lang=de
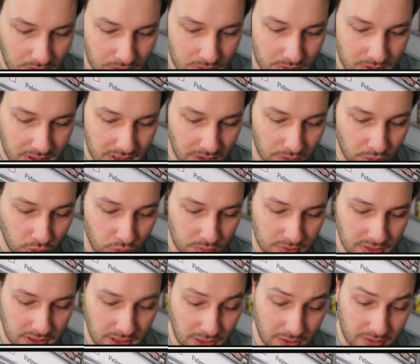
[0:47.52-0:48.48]
und hier
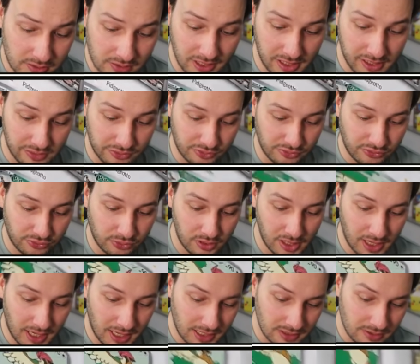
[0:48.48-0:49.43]
drüben sind auch zur Hälfte
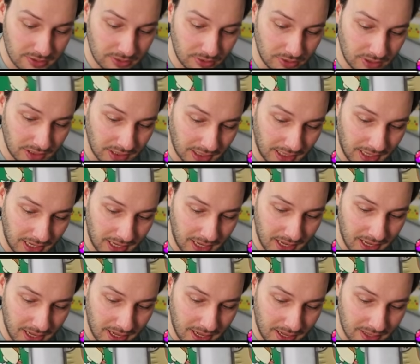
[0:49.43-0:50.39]
Full Arts und
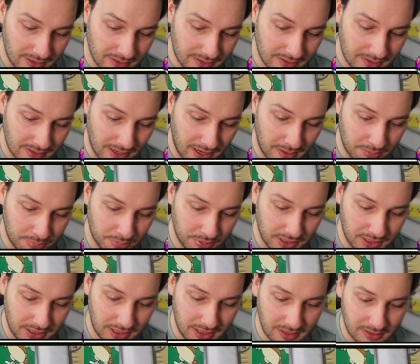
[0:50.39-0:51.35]
erst ab
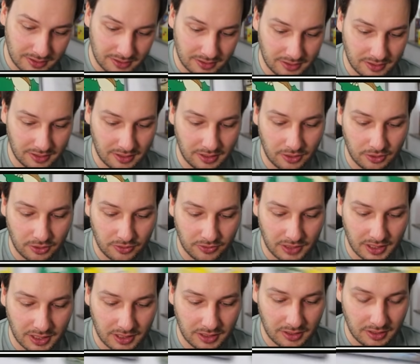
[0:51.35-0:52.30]
hier sind dann auch
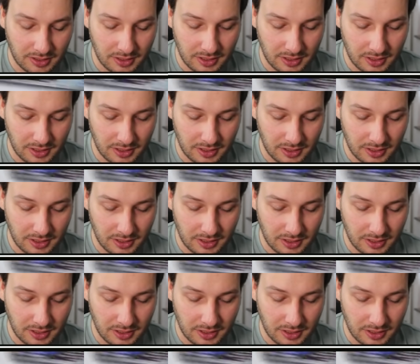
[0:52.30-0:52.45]
wieder